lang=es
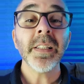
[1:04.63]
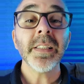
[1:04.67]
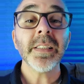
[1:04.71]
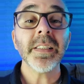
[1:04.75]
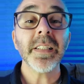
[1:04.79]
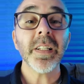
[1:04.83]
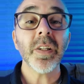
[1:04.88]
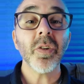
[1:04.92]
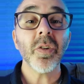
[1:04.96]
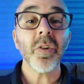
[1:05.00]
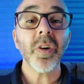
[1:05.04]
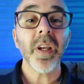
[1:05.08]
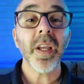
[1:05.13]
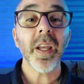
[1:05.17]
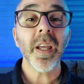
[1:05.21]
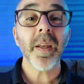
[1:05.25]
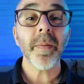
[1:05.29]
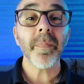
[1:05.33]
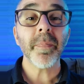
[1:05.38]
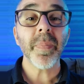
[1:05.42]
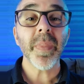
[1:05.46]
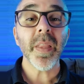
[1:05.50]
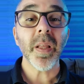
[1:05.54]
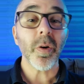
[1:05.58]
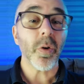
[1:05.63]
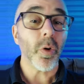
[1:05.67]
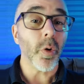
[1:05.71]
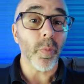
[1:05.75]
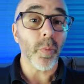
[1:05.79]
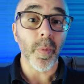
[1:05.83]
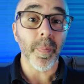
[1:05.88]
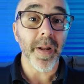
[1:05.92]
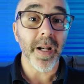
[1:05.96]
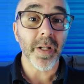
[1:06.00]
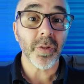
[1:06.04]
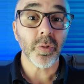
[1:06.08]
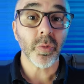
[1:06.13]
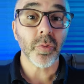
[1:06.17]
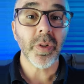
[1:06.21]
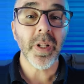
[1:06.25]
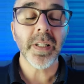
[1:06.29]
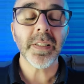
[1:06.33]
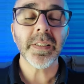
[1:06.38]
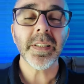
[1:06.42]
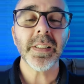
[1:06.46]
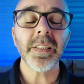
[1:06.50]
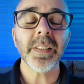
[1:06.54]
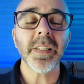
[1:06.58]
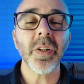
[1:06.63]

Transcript: sino que, como para asustarse,